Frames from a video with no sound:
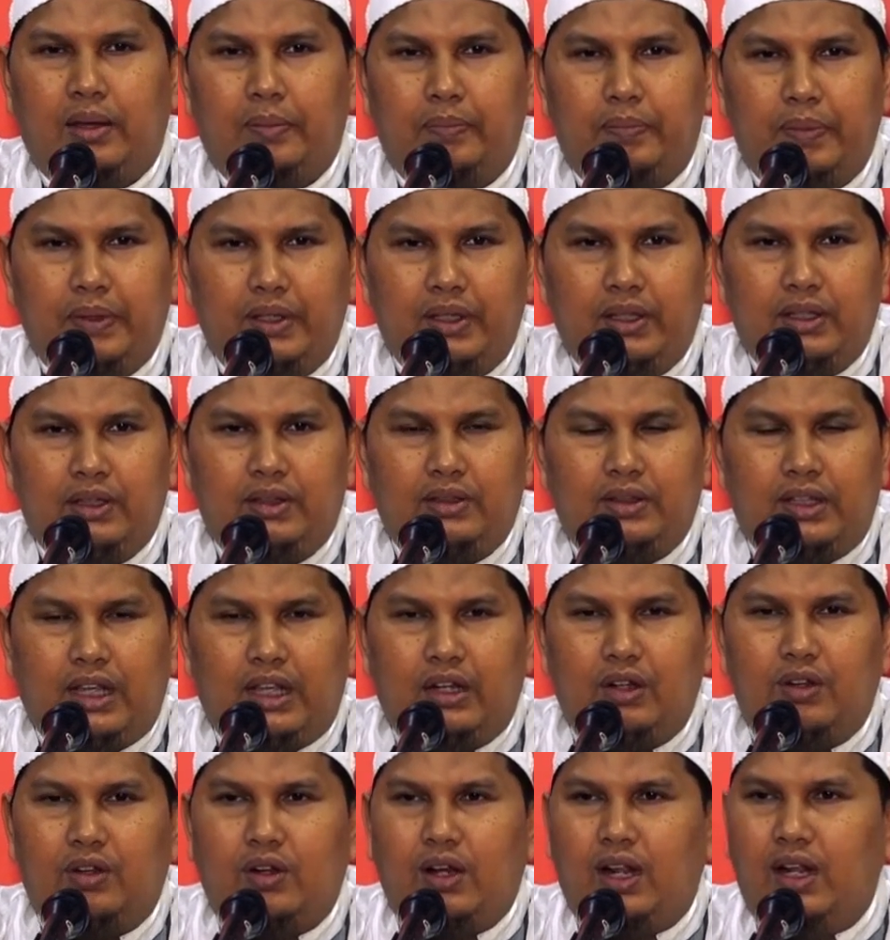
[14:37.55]
Tapi
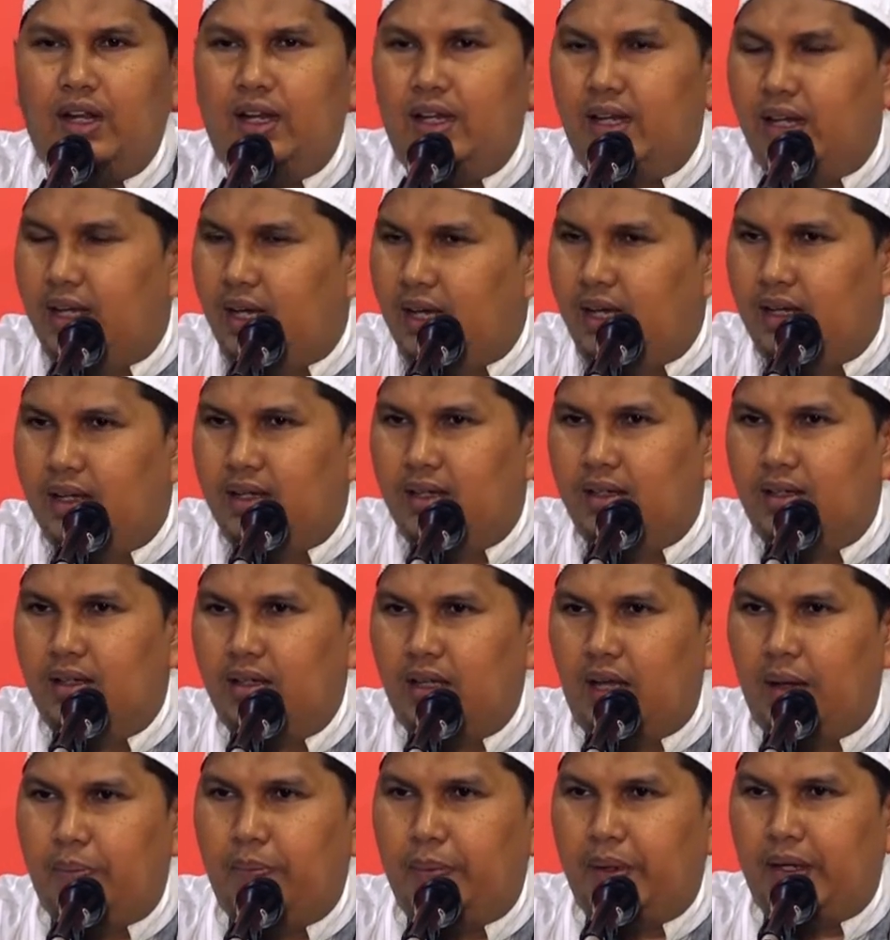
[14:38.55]
tenor
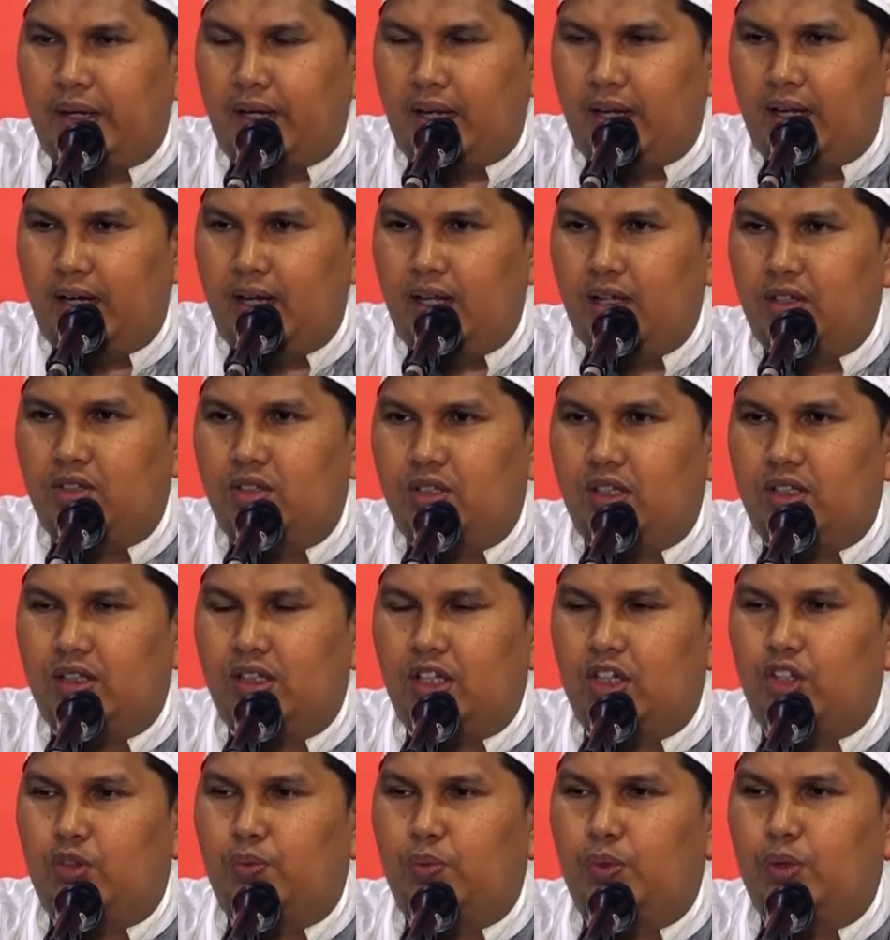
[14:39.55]
Anda, KPR Anda
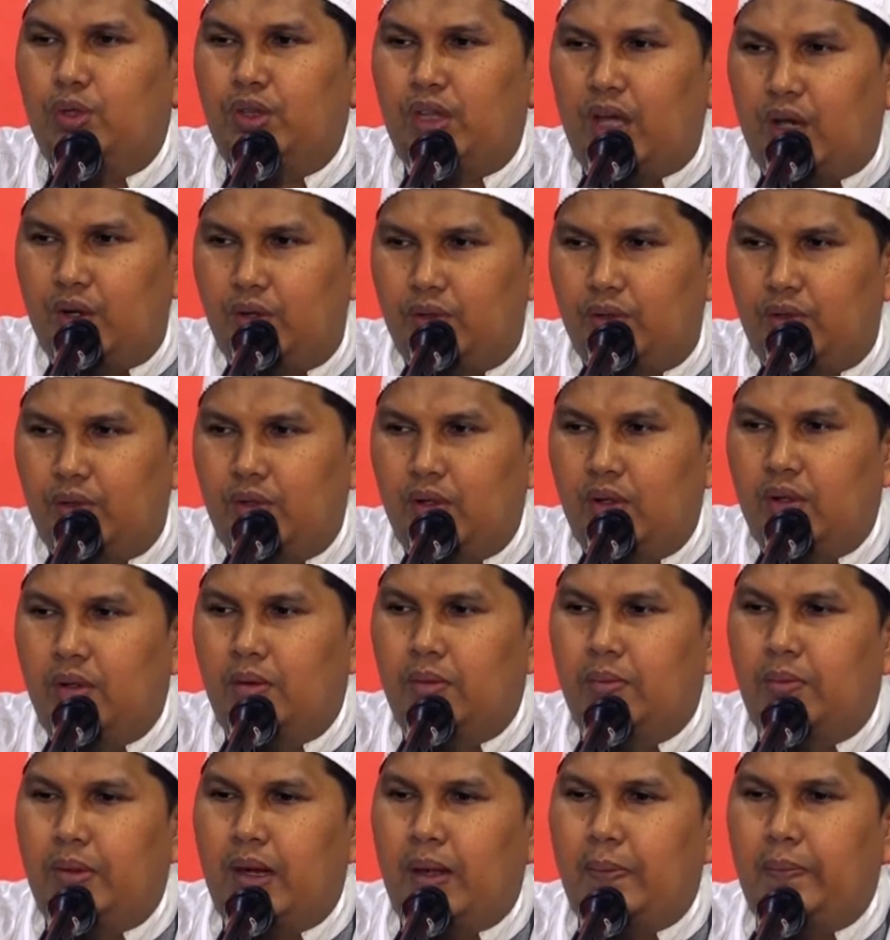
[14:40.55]
sekitar 10 tahun.
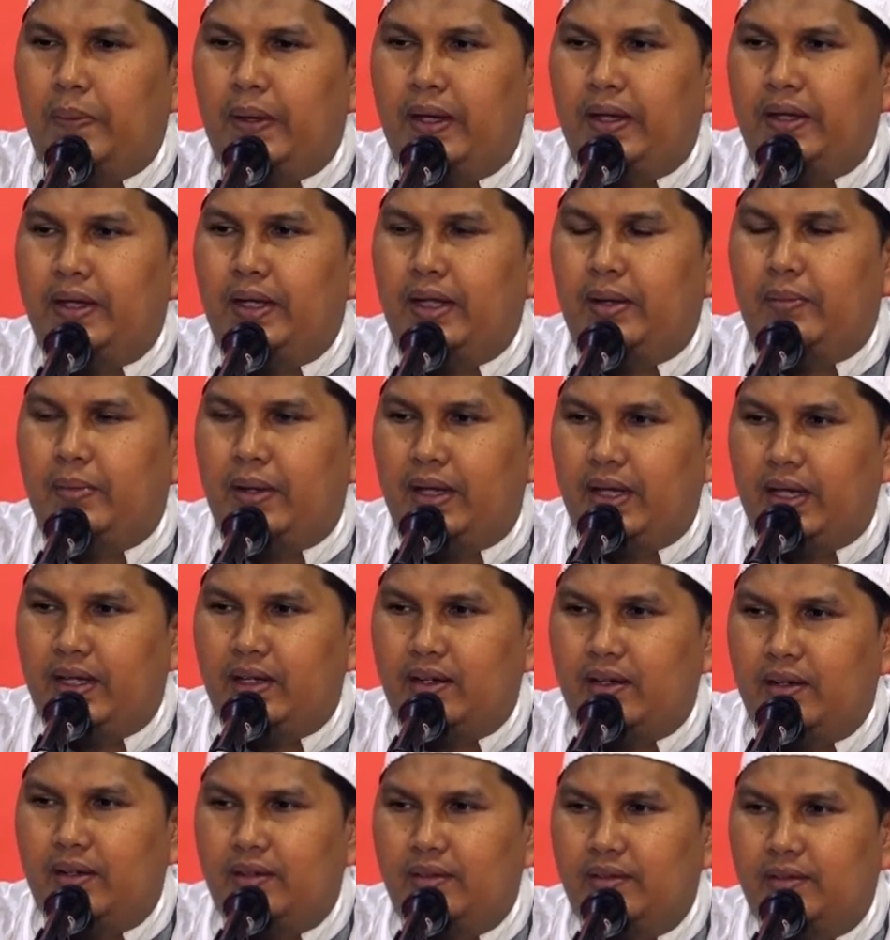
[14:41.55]
Berapa yang Anda
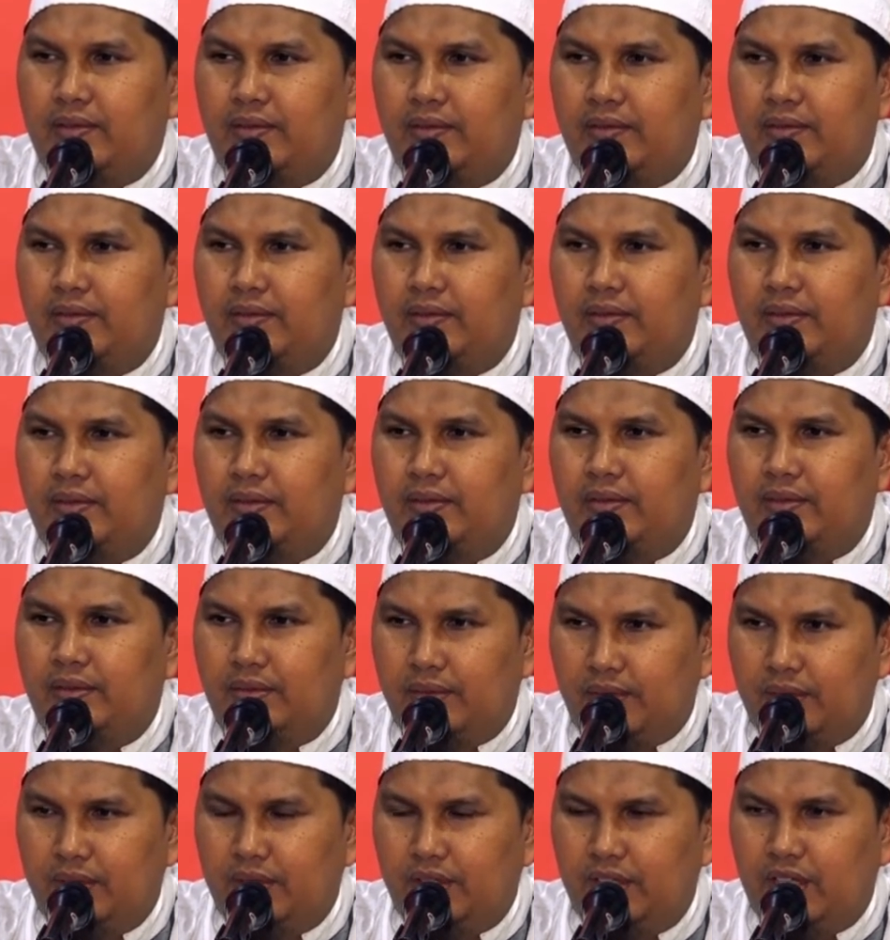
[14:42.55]
bayar?
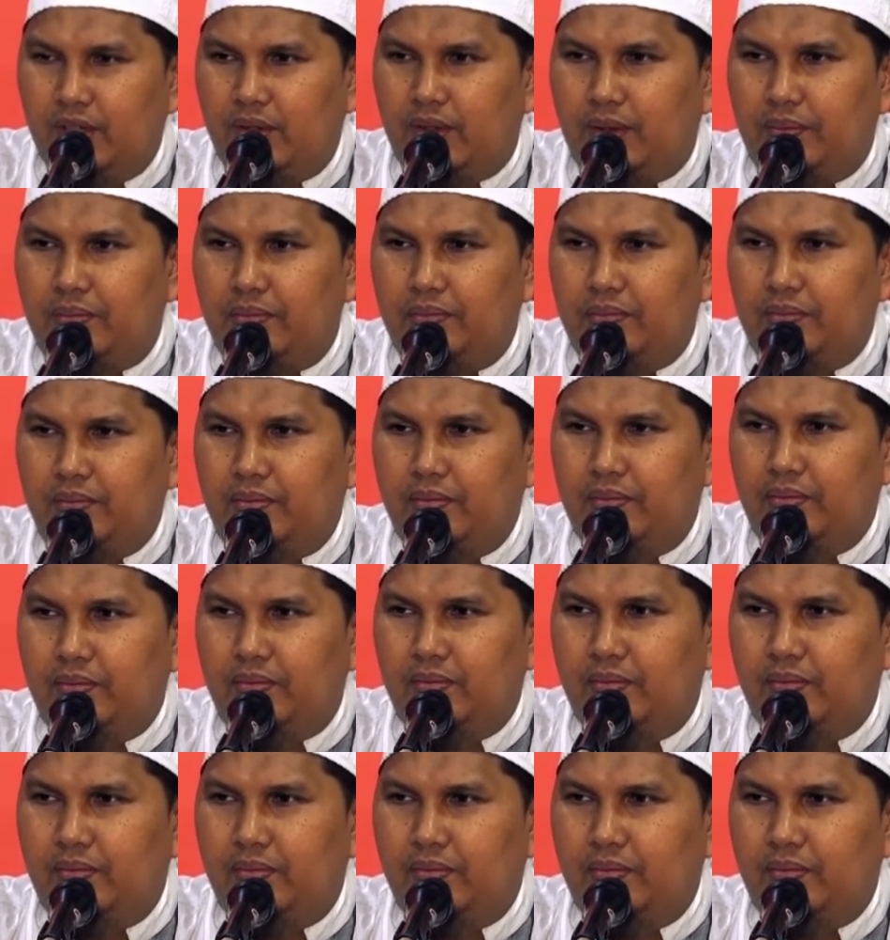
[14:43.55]
Jawab.